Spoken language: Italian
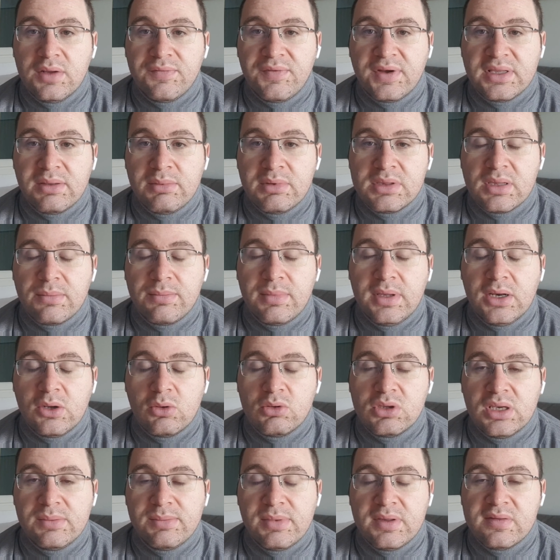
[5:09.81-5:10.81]
Fatemi sapere
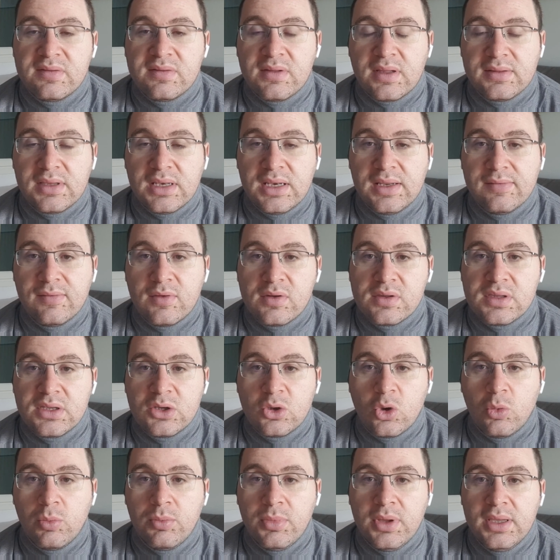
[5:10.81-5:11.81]
cosa ne pensate nei vostri
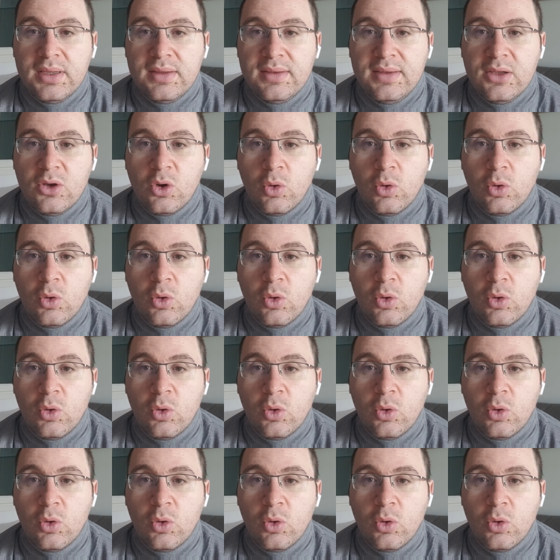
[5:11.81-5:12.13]
commenti.